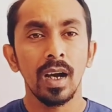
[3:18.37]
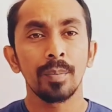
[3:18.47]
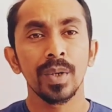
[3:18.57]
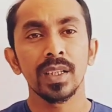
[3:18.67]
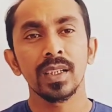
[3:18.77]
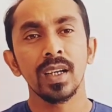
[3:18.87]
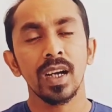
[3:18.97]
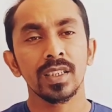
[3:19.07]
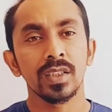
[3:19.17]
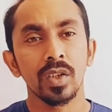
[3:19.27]
আপনাদেরকে
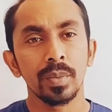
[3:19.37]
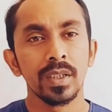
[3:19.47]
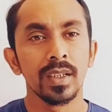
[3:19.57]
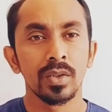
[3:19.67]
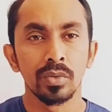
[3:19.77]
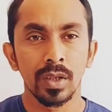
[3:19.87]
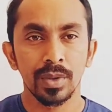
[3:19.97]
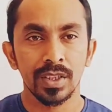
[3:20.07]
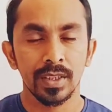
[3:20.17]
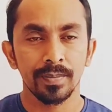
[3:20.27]
আসতে হবে রিয়াদ
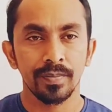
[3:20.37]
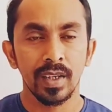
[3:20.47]
দূতাবাসে